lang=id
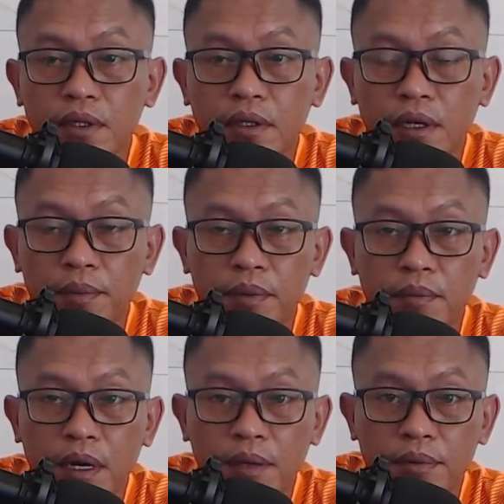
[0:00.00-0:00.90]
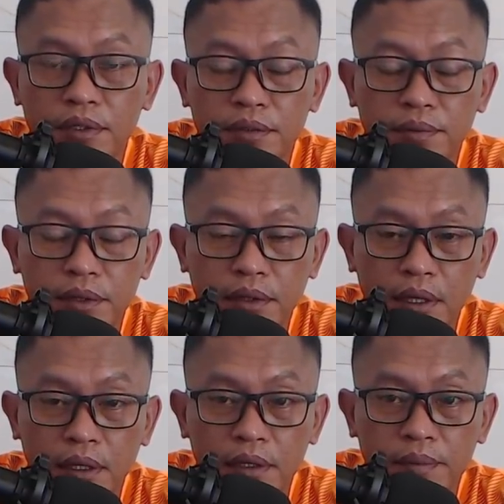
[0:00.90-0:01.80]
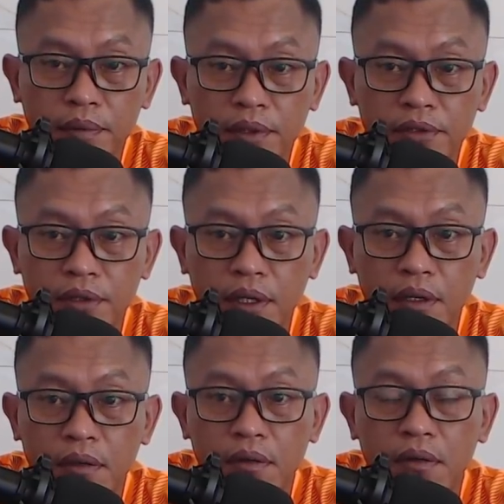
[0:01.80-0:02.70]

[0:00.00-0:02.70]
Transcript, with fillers: Habib Bahar bin Smith akan diperiksa